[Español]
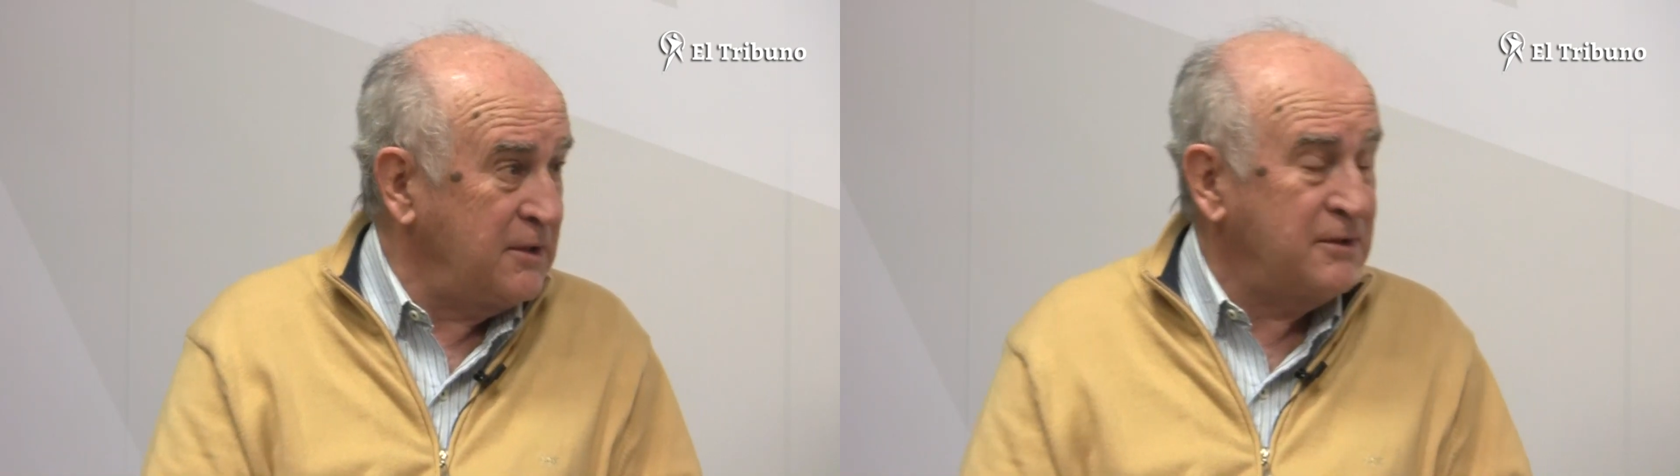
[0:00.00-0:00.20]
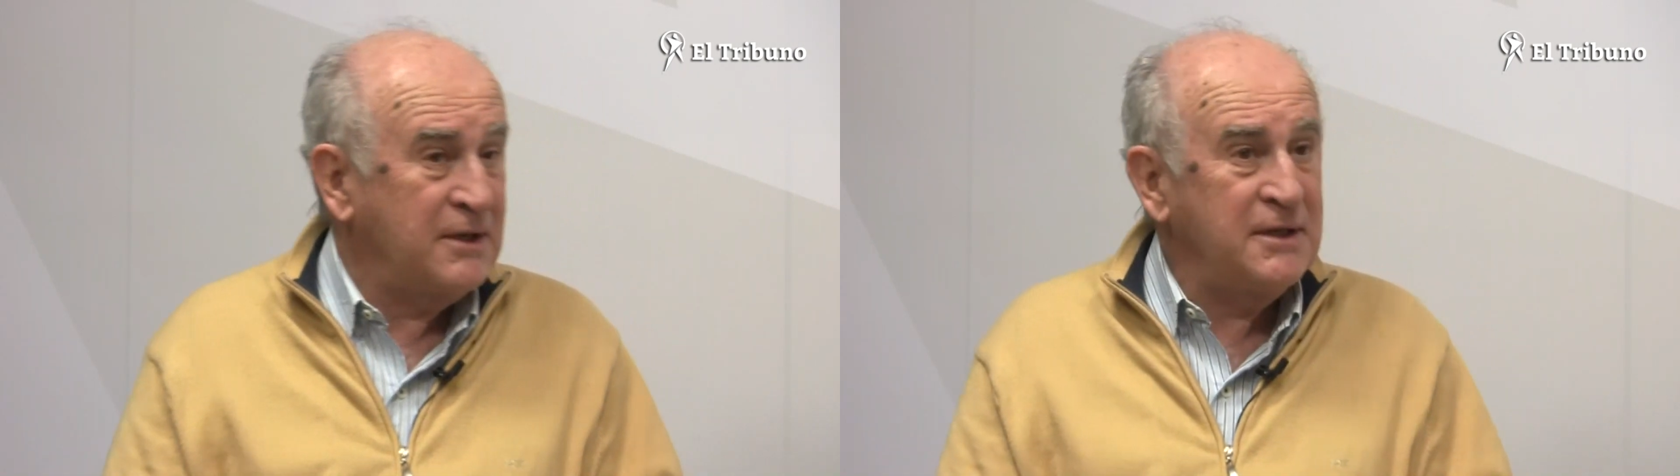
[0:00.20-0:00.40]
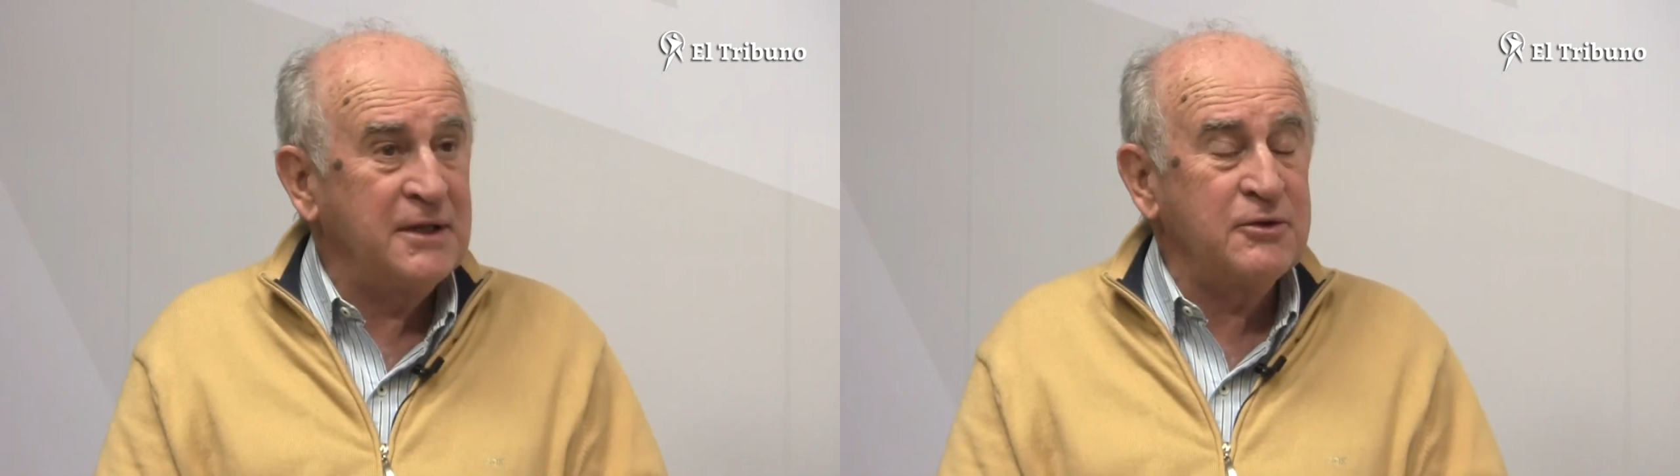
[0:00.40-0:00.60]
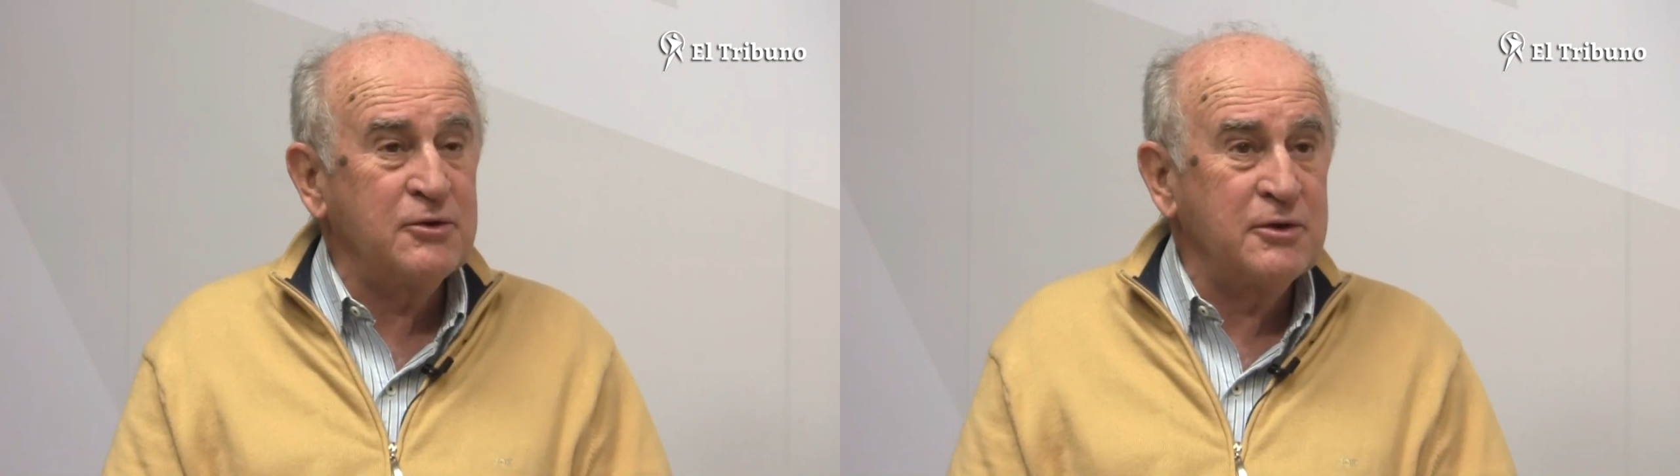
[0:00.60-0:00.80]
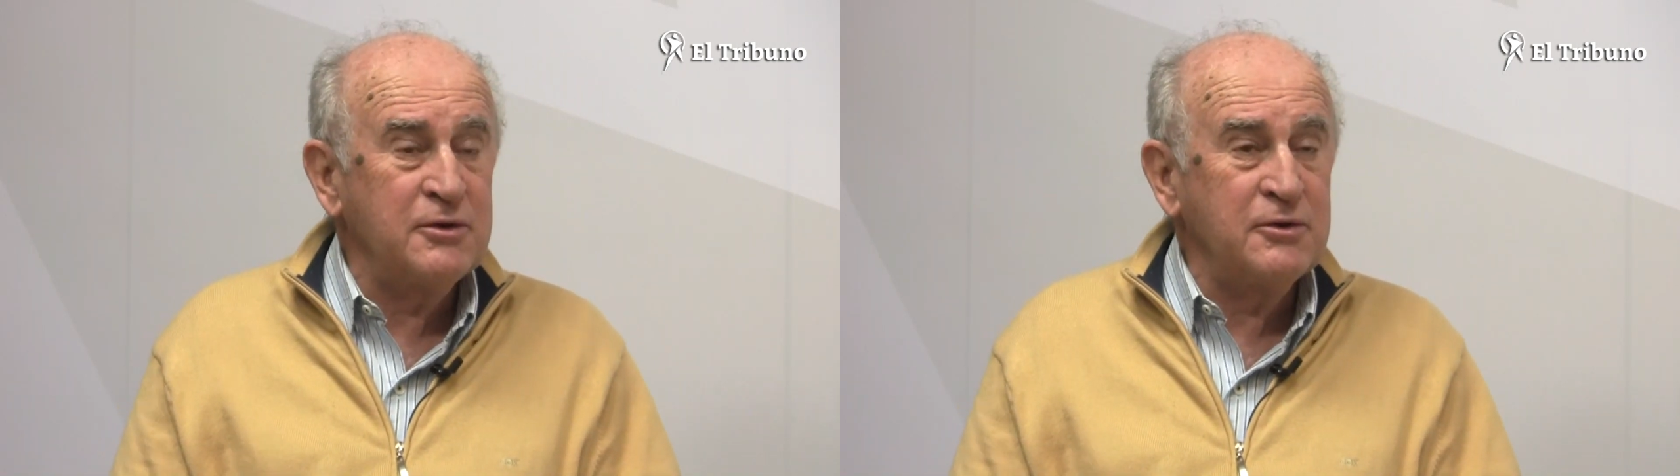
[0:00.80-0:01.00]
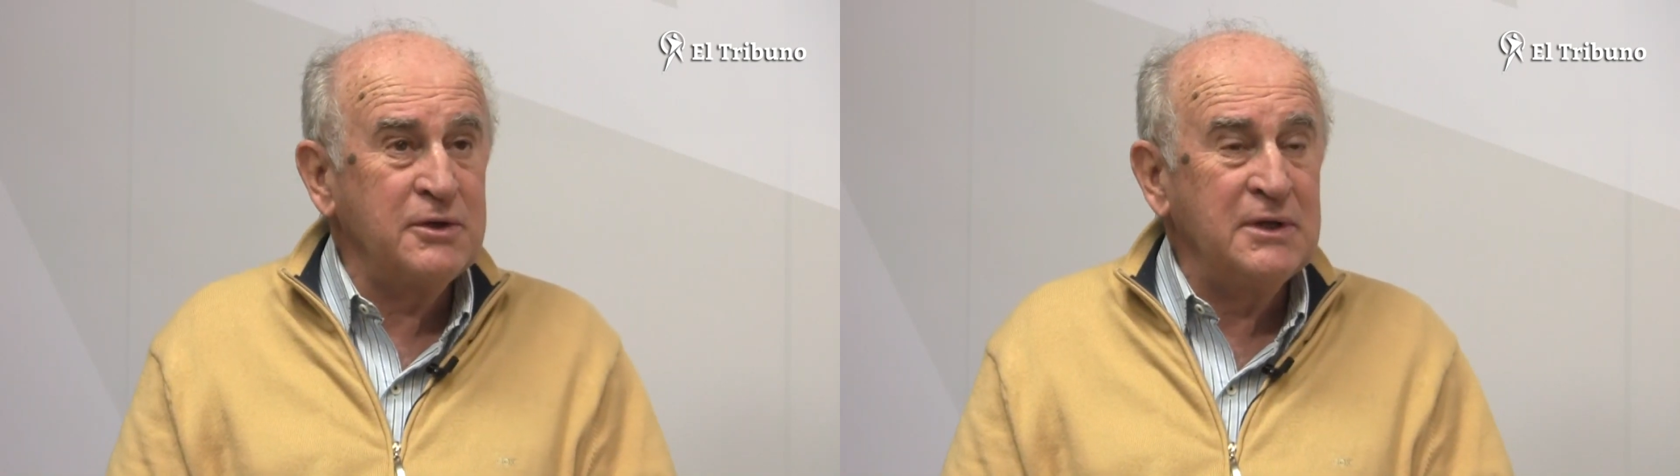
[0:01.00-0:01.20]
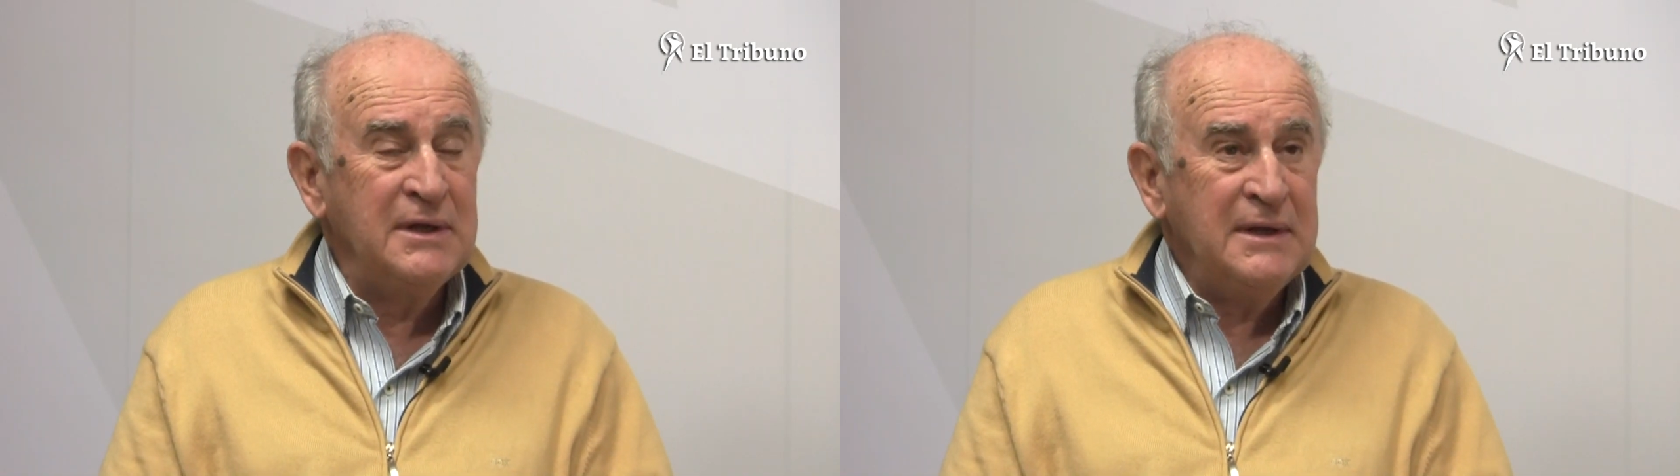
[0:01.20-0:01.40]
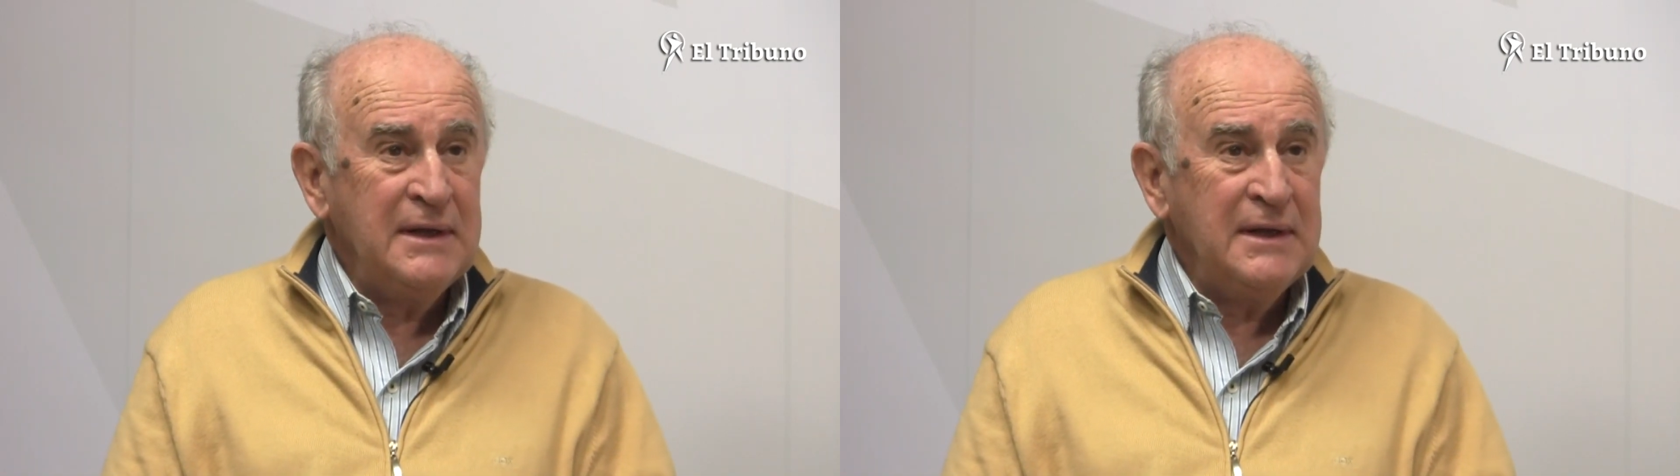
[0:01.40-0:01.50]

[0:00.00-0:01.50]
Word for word: es el candidato que hoy